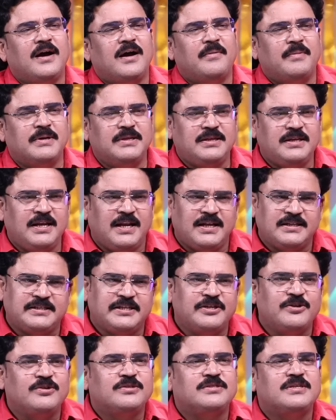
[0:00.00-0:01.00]
ఆ మంత్రి ఇలా
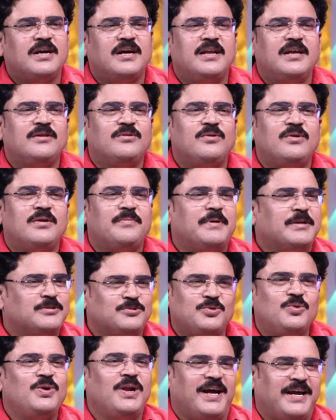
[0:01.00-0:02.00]
చేయొచ్చా అనేది కూడా మనం
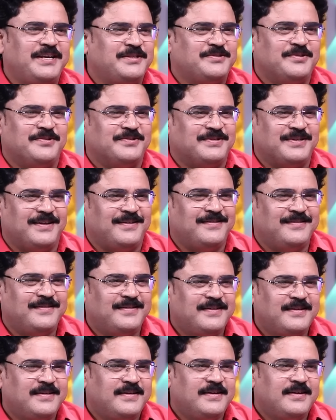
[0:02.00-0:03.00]
చూడాలి ఐదు సంవత్సరాల్లో
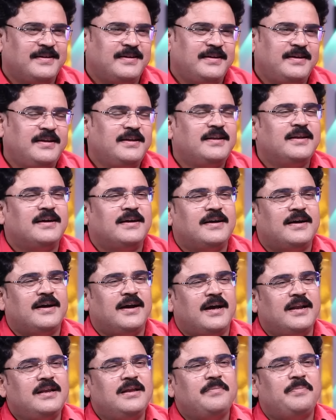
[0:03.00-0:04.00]
ఈయన
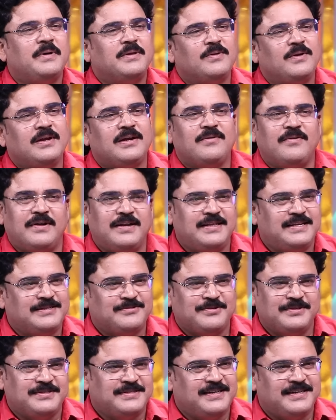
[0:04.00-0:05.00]
అన్ని పదవులకి వన్నీ
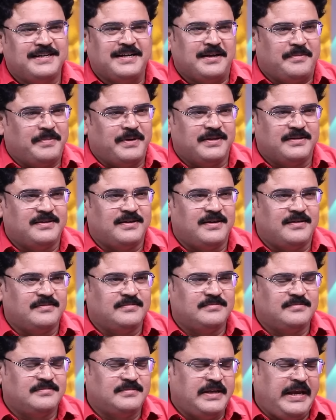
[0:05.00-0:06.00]
తీసుకొచ్చినట్టు కనపడుతున్నాడు
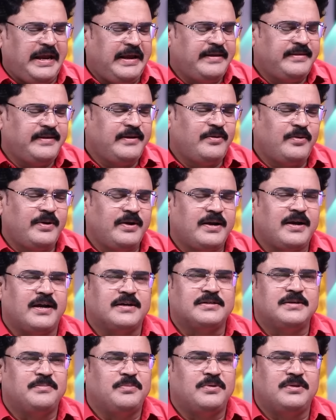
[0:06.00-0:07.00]
ఏది కూడా
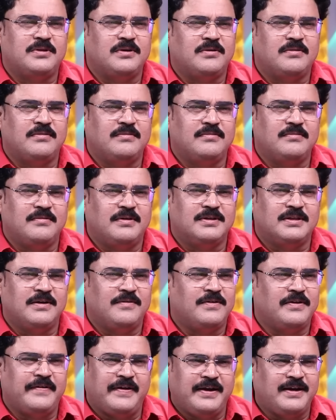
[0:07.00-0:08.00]
కక్షపోత
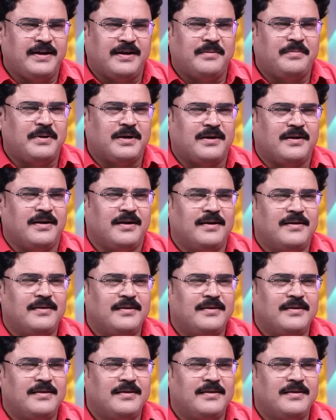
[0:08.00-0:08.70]
వాతావరణం ఏం కనపట్ల